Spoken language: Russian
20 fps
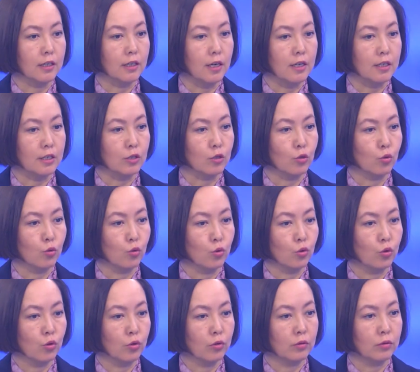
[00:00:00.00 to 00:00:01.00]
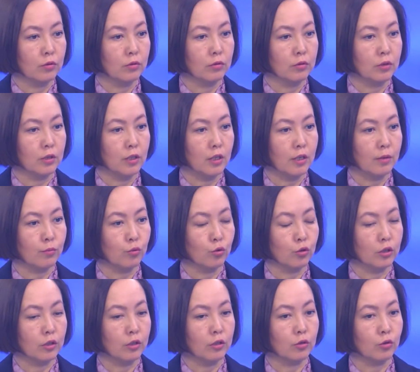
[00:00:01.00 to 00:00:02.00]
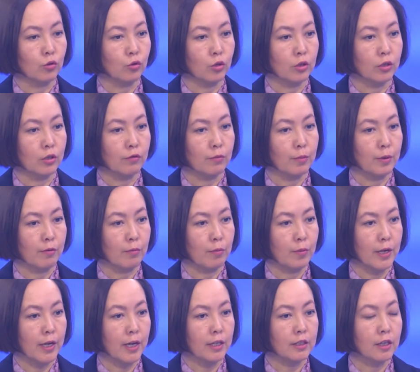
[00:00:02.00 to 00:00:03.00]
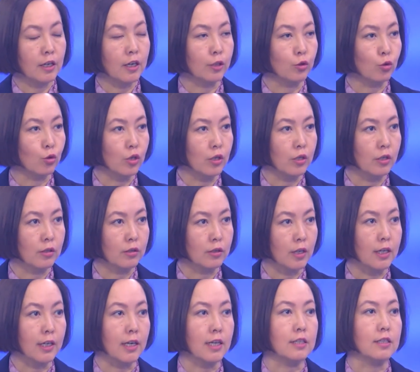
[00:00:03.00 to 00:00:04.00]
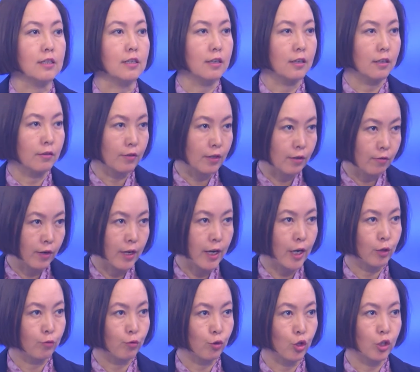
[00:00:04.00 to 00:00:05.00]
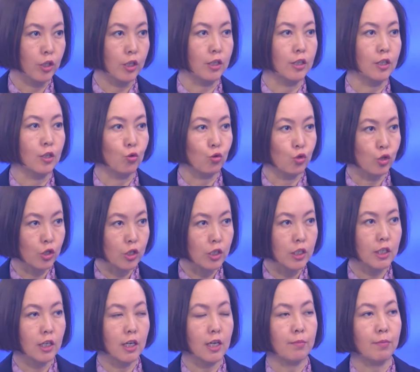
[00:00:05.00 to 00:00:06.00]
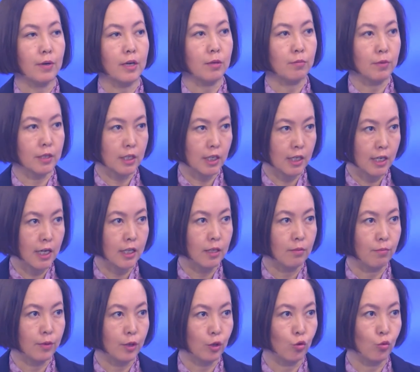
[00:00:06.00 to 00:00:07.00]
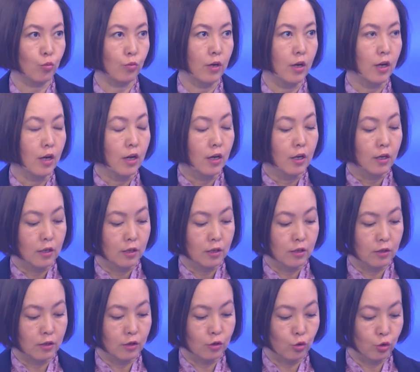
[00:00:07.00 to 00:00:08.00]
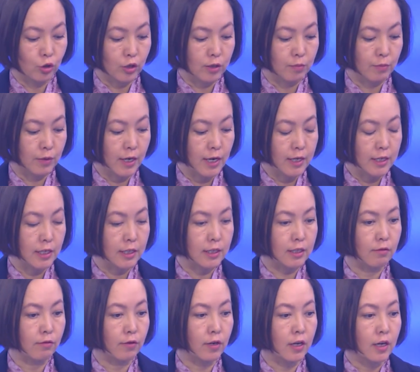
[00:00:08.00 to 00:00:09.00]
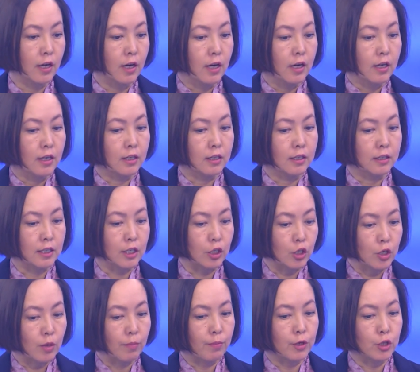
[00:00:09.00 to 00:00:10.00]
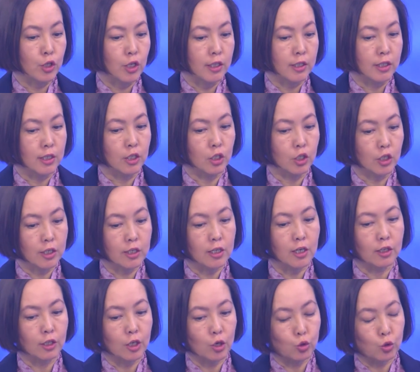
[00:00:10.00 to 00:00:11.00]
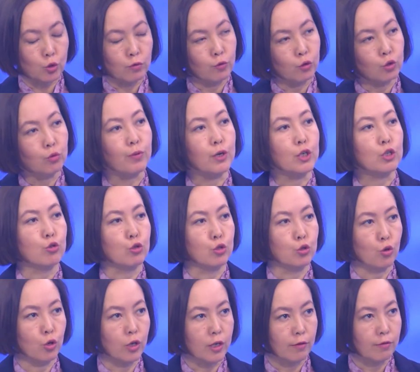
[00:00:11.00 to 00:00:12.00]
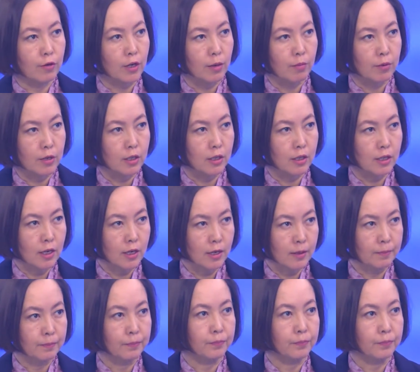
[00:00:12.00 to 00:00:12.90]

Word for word: раз о недоработках органов правопорядка, которые как раз и выявляют вот этих нарушителей, по их материалам потом э, идет разбирательство. Э, скажите, пожалуйста, сейчас, когда уже вот прошло столько времени, да,